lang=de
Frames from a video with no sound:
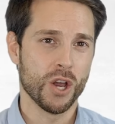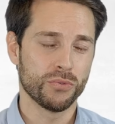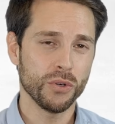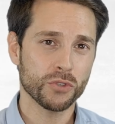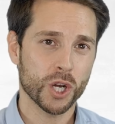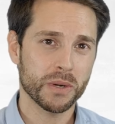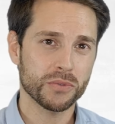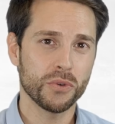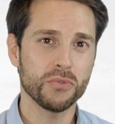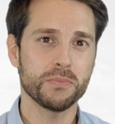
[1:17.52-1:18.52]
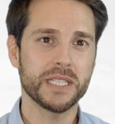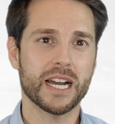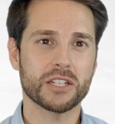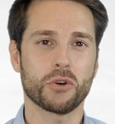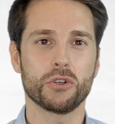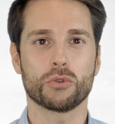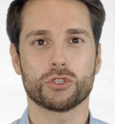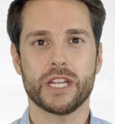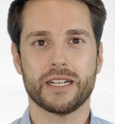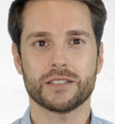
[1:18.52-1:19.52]
5,5 Milliarden Euro
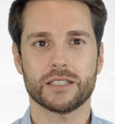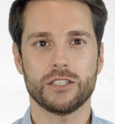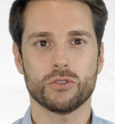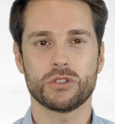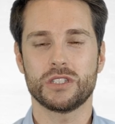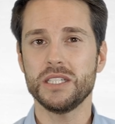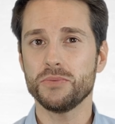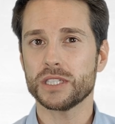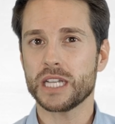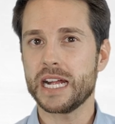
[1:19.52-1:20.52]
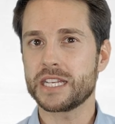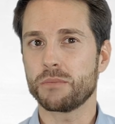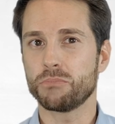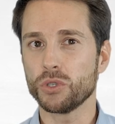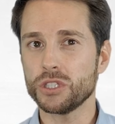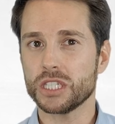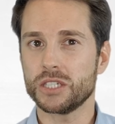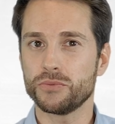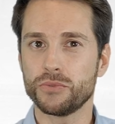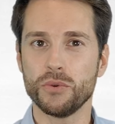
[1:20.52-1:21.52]
stecken drin und die verteilt der Bund
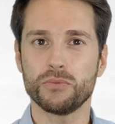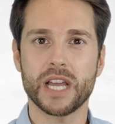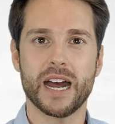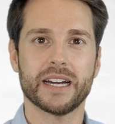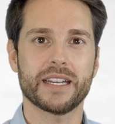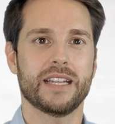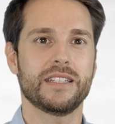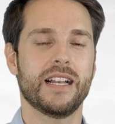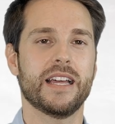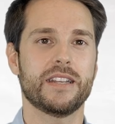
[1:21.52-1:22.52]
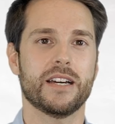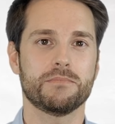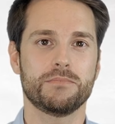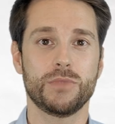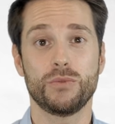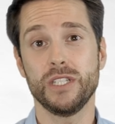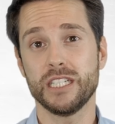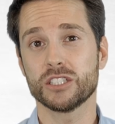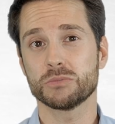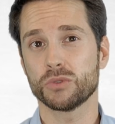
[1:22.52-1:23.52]
in fünf Jahren an die Länder. Wie viel
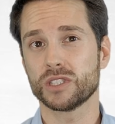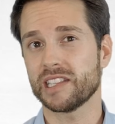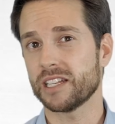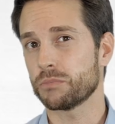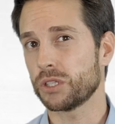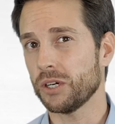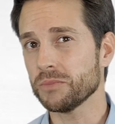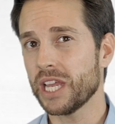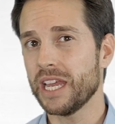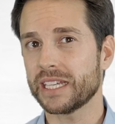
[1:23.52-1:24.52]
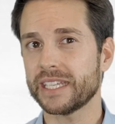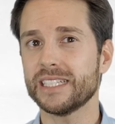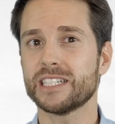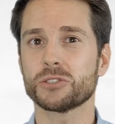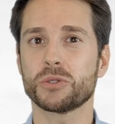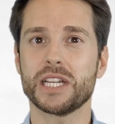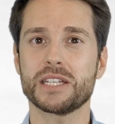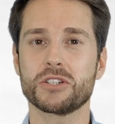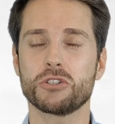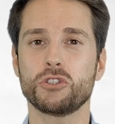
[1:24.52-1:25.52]
jedes Bundesland bekommt, regelt der
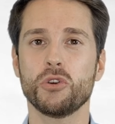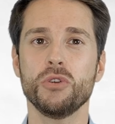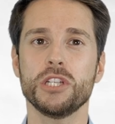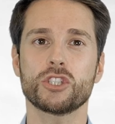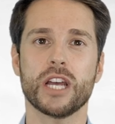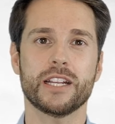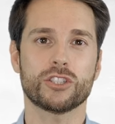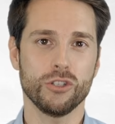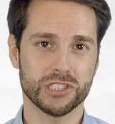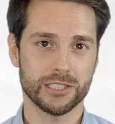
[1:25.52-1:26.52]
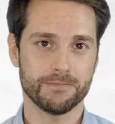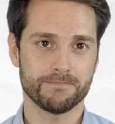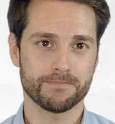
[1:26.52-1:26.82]
sogenannte Königsteiner Schlüssel.